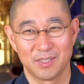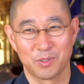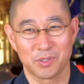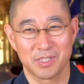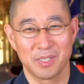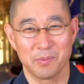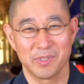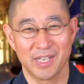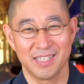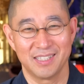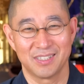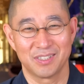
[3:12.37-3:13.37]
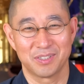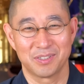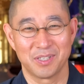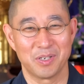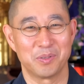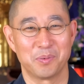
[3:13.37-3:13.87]
どっちでもないっ
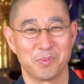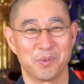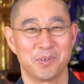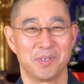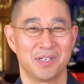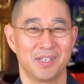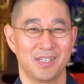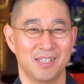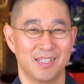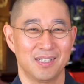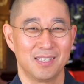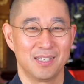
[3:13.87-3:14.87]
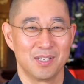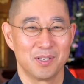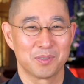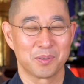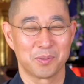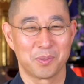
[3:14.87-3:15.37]
ていうのも、
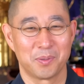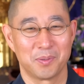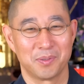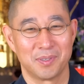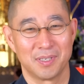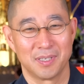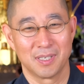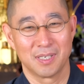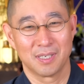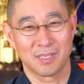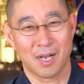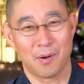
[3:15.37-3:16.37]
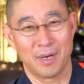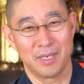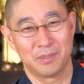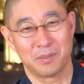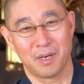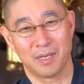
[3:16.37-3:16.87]
その、かわ
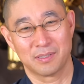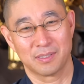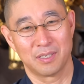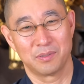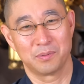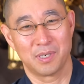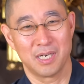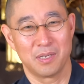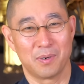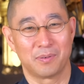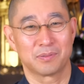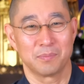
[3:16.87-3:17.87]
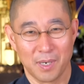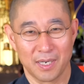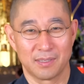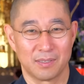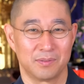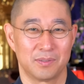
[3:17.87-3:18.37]
いいという発言の裏には含ま
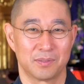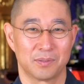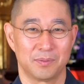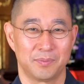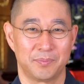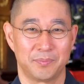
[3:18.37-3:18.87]
れてるんですよ。